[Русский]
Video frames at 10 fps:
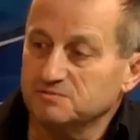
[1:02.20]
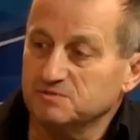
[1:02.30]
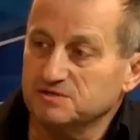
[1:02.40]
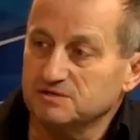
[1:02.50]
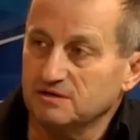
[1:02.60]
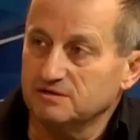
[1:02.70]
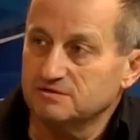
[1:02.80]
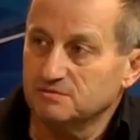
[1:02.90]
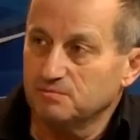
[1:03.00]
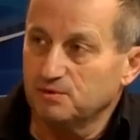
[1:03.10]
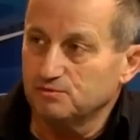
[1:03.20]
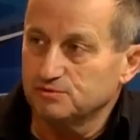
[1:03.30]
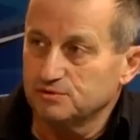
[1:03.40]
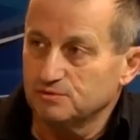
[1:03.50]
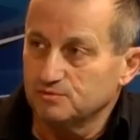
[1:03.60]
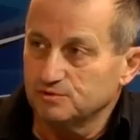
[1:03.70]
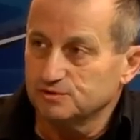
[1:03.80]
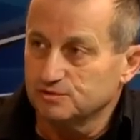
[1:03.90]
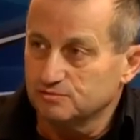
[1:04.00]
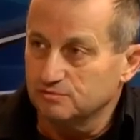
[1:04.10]
специалистам по русскому
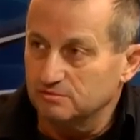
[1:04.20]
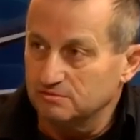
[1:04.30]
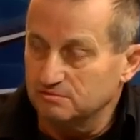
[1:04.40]
языку